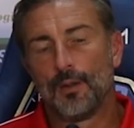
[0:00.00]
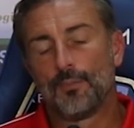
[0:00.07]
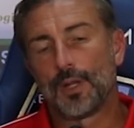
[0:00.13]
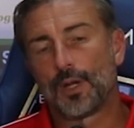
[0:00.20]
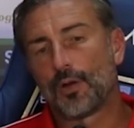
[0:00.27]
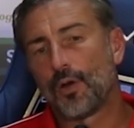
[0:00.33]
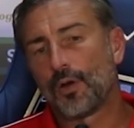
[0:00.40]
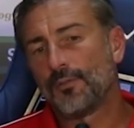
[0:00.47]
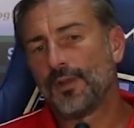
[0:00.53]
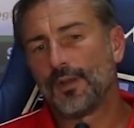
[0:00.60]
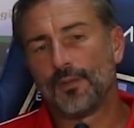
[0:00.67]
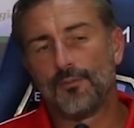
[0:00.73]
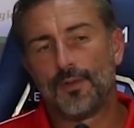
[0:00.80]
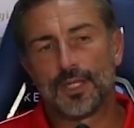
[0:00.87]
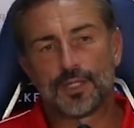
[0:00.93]
Per
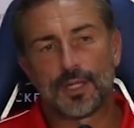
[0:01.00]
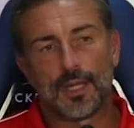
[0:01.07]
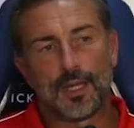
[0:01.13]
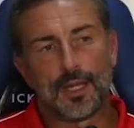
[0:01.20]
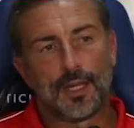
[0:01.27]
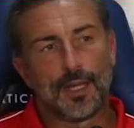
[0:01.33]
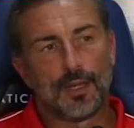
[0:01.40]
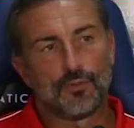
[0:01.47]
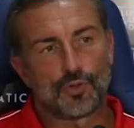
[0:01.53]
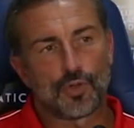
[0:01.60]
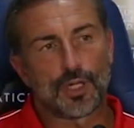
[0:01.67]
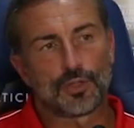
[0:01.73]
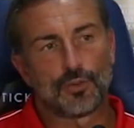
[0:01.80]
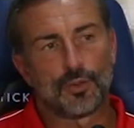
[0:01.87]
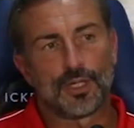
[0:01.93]
Corning invece è un
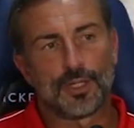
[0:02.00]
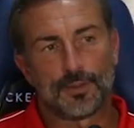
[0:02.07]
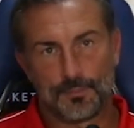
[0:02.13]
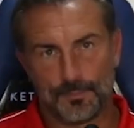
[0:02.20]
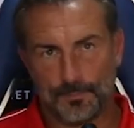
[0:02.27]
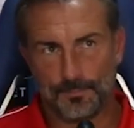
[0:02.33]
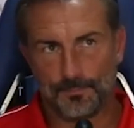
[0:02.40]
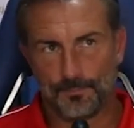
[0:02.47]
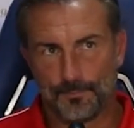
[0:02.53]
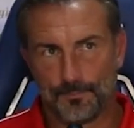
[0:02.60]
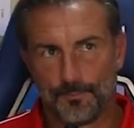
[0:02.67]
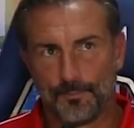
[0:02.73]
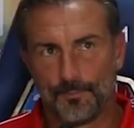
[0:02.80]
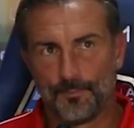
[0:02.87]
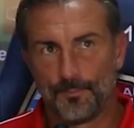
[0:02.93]
giocatore
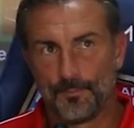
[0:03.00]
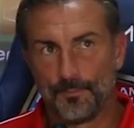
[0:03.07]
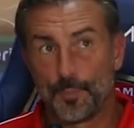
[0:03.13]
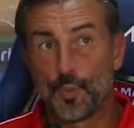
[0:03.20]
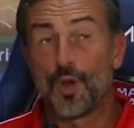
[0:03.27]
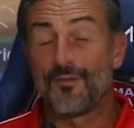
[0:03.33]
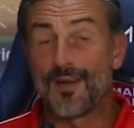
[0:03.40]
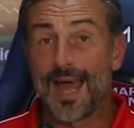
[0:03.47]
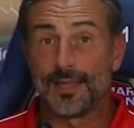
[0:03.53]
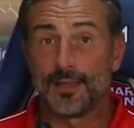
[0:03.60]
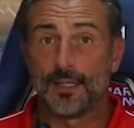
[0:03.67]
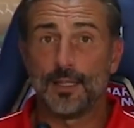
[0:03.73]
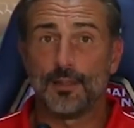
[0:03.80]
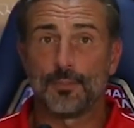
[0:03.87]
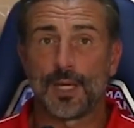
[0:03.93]
mm, più
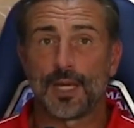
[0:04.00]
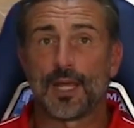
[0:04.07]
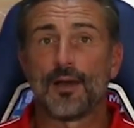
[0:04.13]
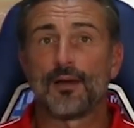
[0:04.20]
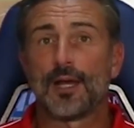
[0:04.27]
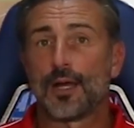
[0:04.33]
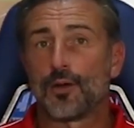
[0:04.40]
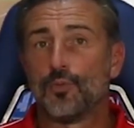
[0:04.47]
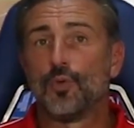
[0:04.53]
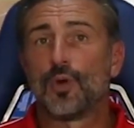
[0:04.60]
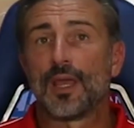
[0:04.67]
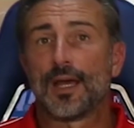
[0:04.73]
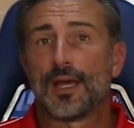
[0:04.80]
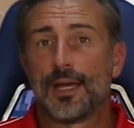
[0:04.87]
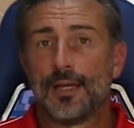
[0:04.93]
avanti perché ha,
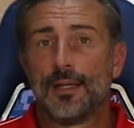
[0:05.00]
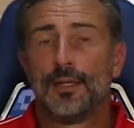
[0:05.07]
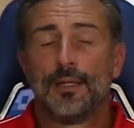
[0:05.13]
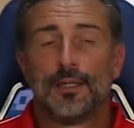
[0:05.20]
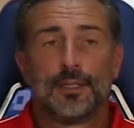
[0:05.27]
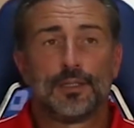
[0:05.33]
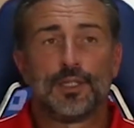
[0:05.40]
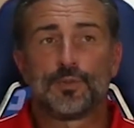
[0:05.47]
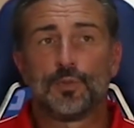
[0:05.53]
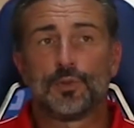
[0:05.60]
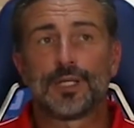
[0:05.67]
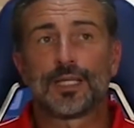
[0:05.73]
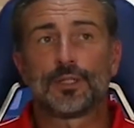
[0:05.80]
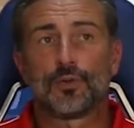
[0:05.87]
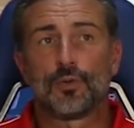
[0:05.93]
comunque ha
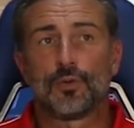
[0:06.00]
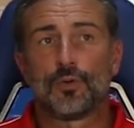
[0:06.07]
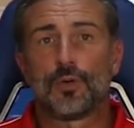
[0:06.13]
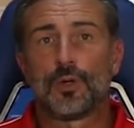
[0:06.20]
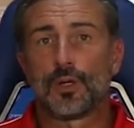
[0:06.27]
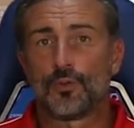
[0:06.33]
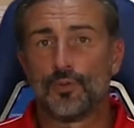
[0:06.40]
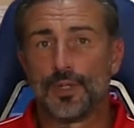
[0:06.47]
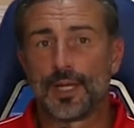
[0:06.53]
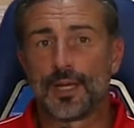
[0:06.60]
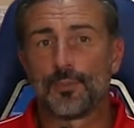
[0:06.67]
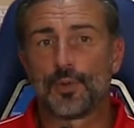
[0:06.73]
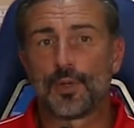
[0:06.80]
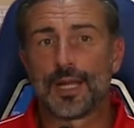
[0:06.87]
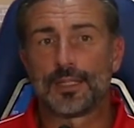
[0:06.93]
disputato alcuni
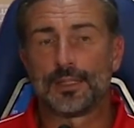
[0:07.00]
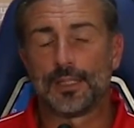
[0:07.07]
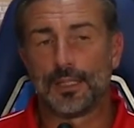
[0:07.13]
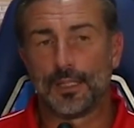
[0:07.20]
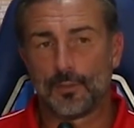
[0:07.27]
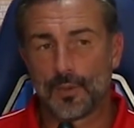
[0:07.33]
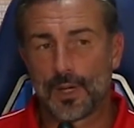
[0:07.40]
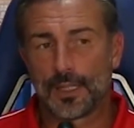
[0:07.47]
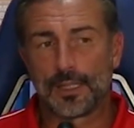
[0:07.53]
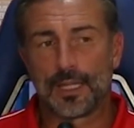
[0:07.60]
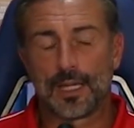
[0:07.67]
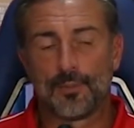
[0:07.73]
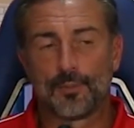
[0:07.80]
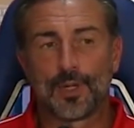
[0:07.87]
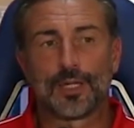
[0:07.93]
campionati, qualche
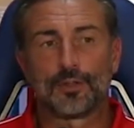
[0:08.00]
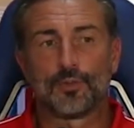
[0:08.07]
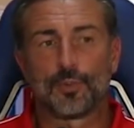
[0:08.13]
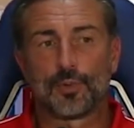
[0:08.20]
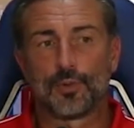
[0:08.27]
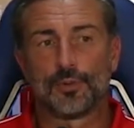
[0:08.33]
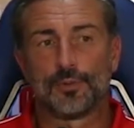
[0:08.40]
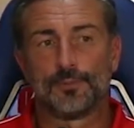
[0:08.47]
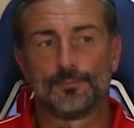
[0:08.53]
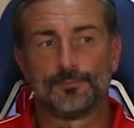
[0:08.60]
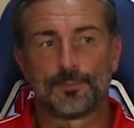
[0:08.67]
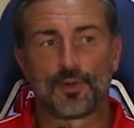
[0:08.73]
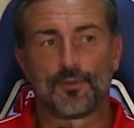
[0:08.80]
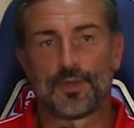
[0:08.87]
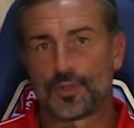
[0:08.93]
campionato pro,
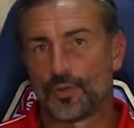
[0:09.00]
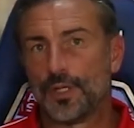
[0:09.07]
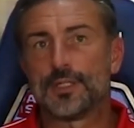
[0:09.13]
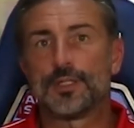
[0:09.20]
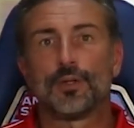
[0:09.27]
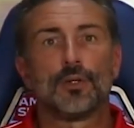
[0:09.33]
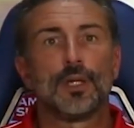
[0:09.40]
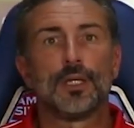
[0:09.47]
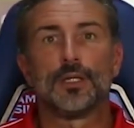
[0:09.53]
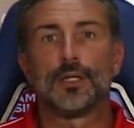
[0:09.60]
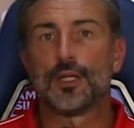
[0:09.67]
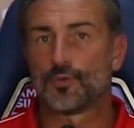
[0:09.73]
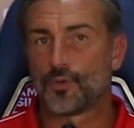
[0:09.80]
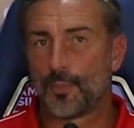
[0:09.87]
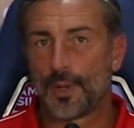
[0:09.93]
professionistico nel,
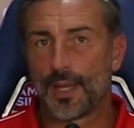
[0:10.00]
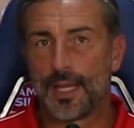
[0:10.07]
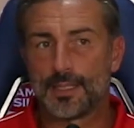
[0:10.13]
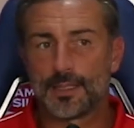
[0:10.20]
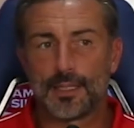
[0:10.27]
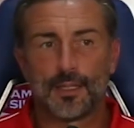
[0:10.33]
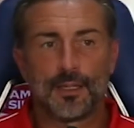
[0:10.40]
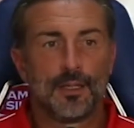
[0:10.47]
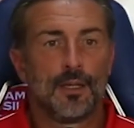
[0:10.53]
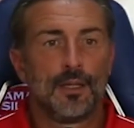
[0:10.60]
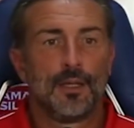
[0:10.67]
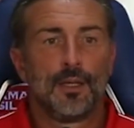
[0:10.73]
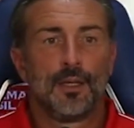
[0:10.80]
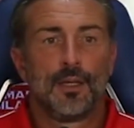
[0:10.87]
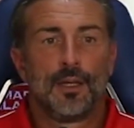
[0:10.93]
nel, suo
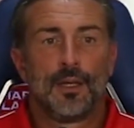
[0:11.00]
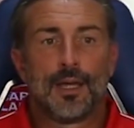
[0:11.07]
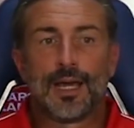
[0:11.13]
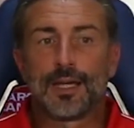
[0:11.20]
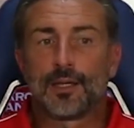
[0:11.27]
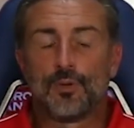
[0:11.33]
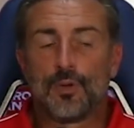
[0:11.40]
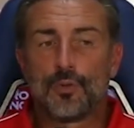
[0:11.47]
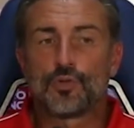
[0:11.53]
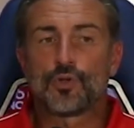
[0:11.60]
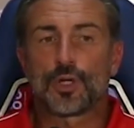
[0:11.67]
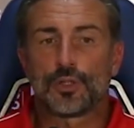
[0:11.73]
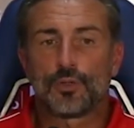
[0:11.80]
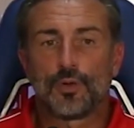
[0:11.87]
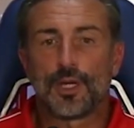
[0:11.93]
paese. Anche lui è un
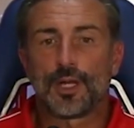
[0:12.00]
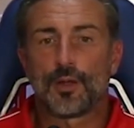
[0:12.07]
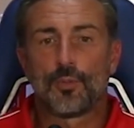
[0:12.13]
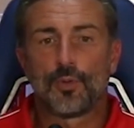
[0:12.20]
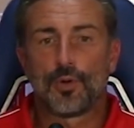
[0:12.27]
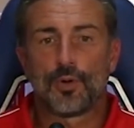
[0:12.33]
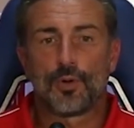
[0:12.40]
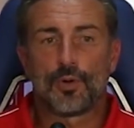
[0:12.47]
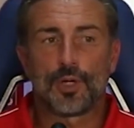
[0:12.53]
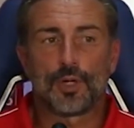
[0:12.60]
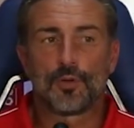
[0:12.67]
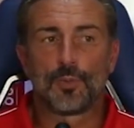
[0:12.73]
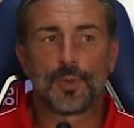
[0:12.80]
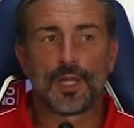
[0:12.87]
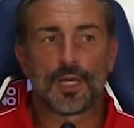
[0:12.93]
giocatore che può
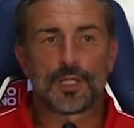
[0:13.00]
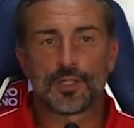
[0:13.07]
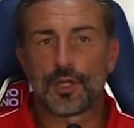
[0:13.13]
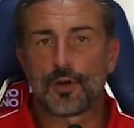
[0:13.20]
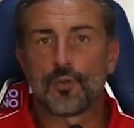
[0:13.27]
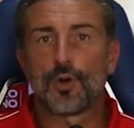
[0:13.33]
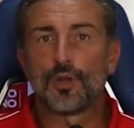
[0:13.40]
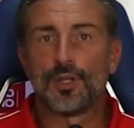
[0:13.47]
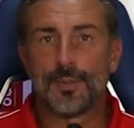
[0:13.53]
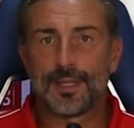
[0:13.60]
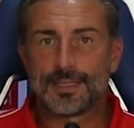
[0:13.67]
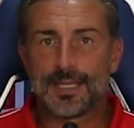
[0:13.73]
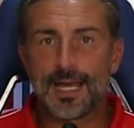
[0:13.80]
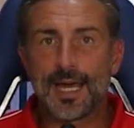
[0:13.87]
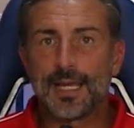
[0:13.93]
ricoprire sia il ruolo di
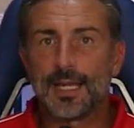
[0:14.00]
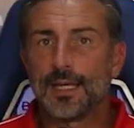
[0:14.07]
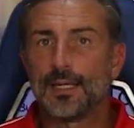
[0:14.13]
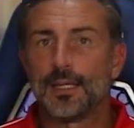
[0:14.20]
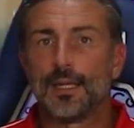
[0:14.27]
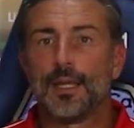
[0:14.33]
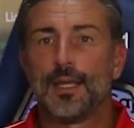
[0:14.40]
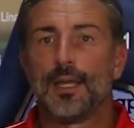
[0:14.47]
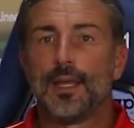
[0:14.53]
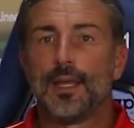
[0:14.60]
mezzala,